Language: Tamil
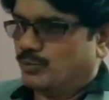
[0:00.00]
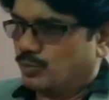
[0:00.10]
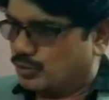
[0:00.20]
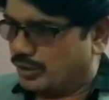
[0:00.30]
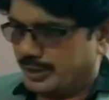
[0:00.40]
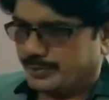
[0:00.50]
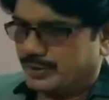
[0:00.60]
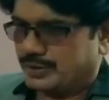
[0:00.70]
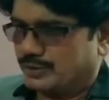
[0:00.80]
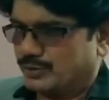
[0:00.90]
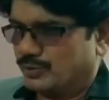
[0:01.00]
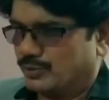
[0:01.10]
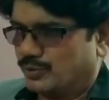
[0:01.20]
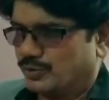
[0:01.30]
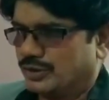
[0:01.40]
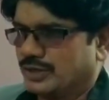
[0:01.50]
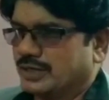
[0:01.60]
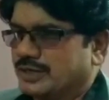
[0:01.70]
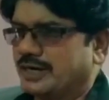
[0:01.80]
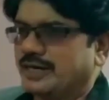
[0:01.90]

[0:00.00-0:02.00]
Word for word: மூக்கு அடிப்பாகத்தில் வந்து ஒரு கோடு இது